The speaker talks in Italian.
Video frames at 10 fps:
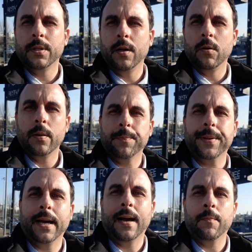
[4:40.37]

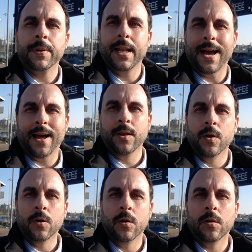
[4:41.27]
dell'Olimpia
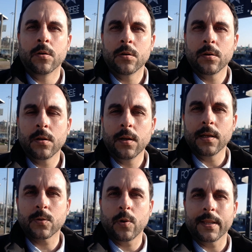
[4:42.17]
Milano la
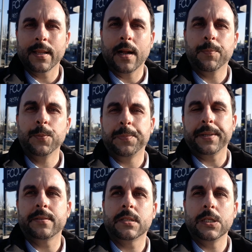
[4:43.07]
squadra più
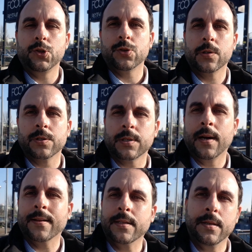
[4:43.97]

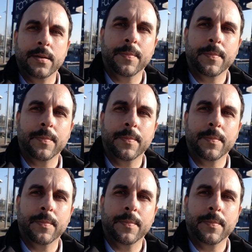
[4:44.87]
prestigiosa di